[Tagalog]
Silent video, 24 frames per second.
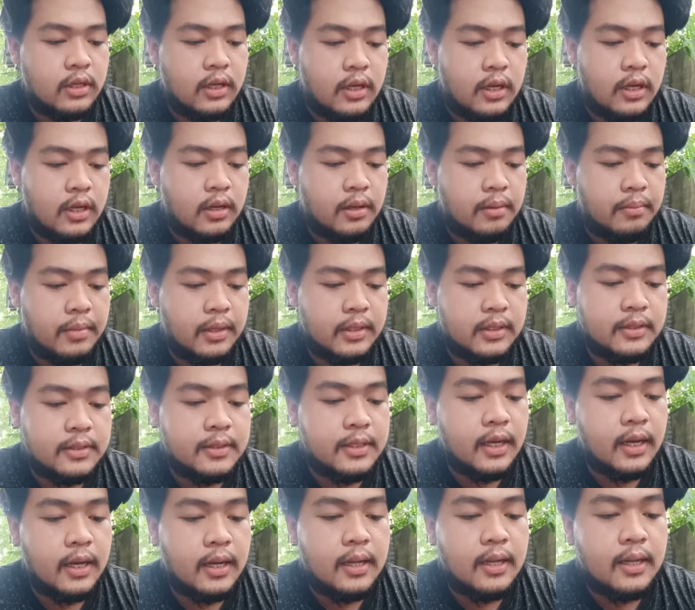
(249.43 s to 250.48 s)
sa
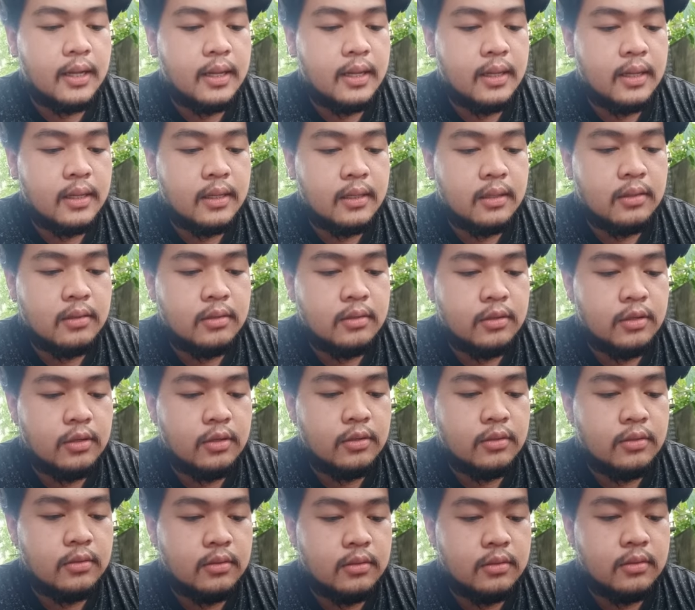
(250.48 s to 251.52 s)
batya.
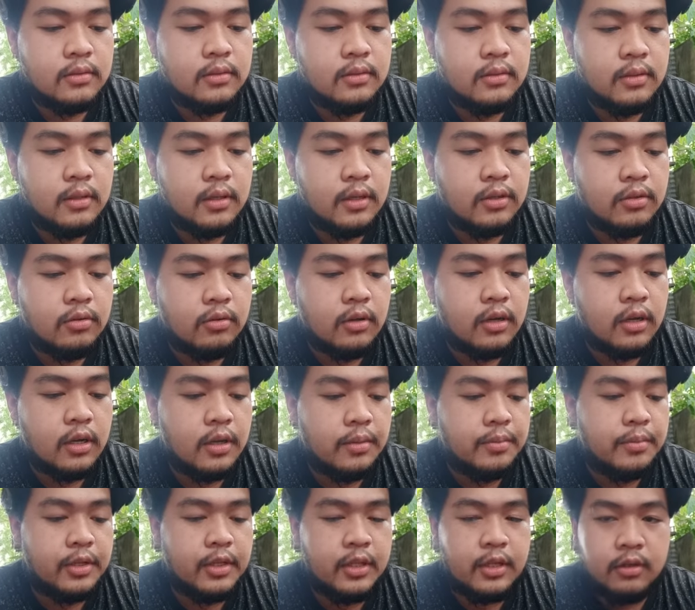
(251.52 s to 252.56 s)
Ayun. Ito
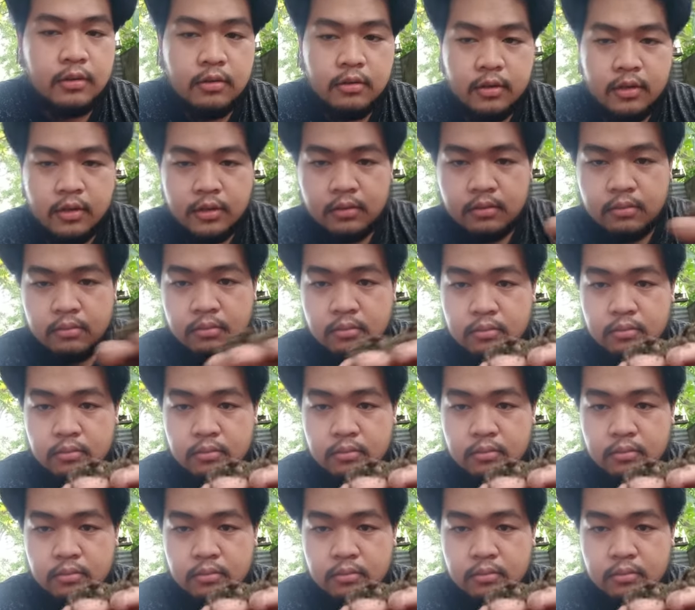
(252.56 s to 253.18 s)
gagamitin ko ngayon.